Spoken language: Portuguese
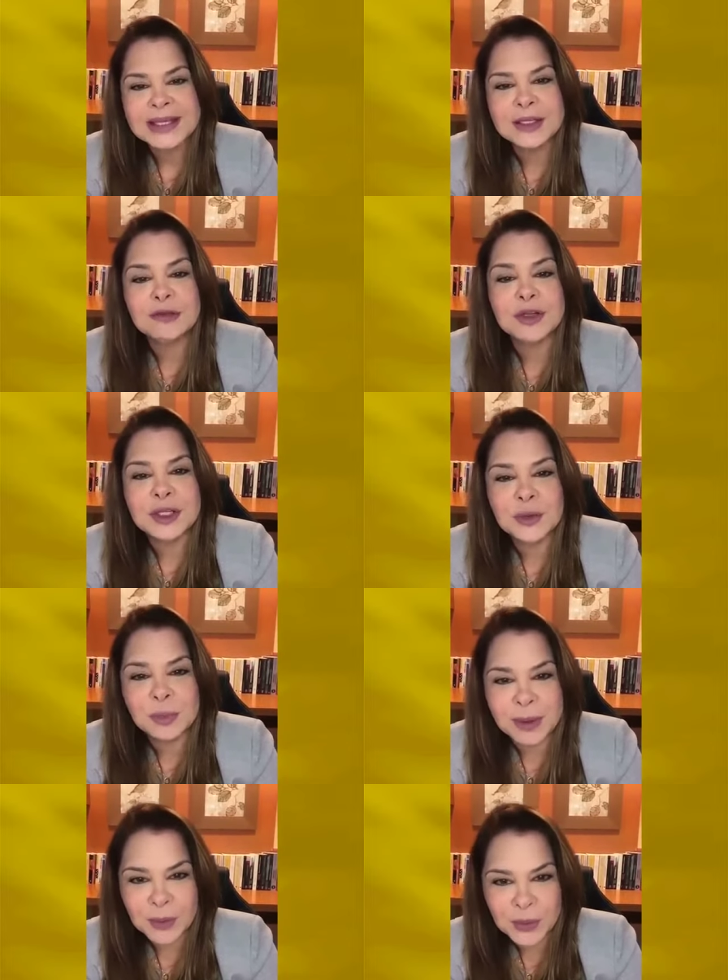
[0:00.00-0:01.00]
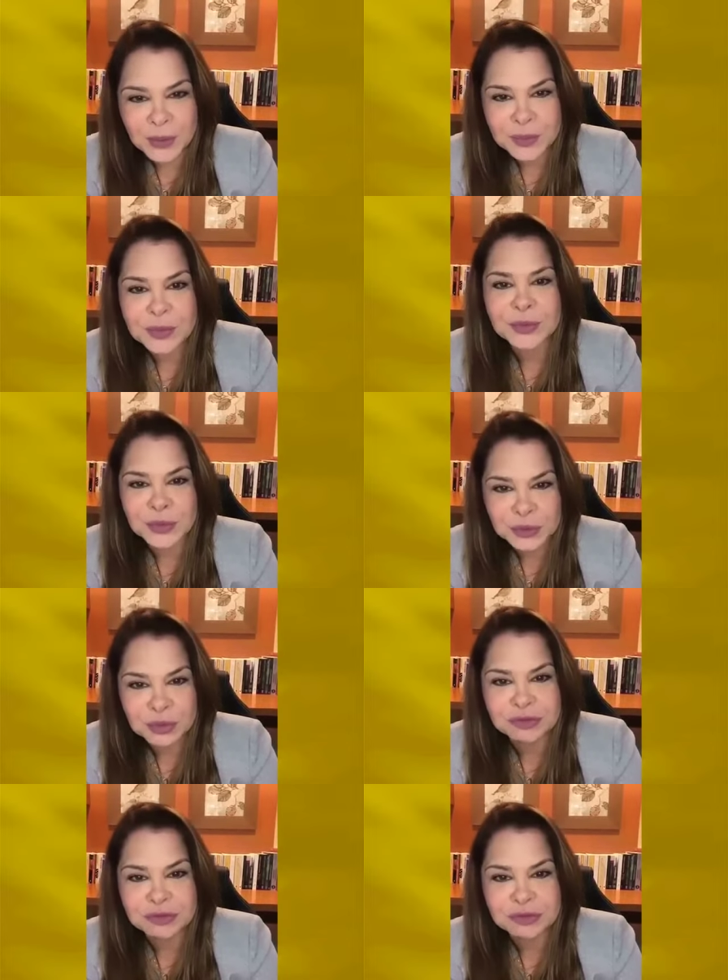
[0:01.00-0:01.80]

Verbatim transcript: de dividir o palco com o Dr.